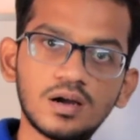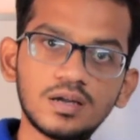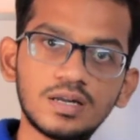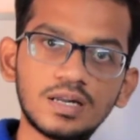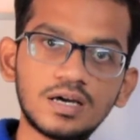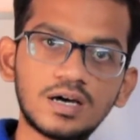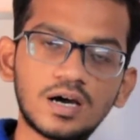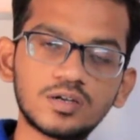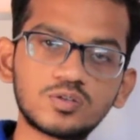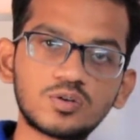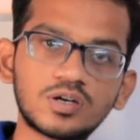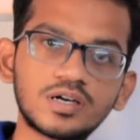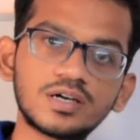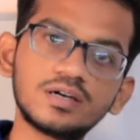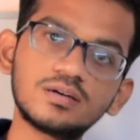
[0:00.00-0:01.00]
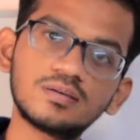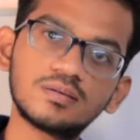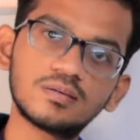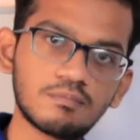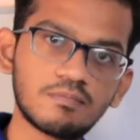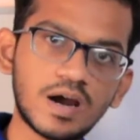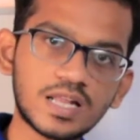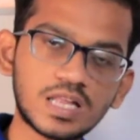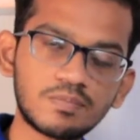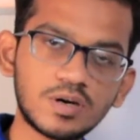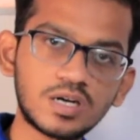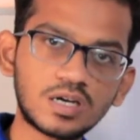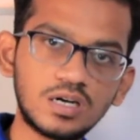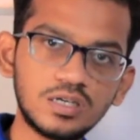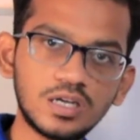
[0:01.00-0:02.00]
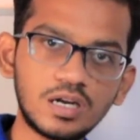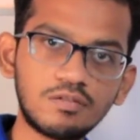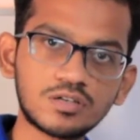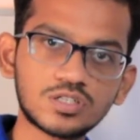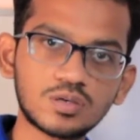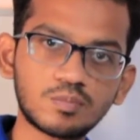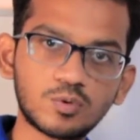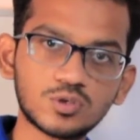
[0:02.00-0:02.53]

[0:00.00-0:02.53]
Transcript: இல்லை அதோடைய மேத்தமெட்டிக்கல் டெரிவேஷன்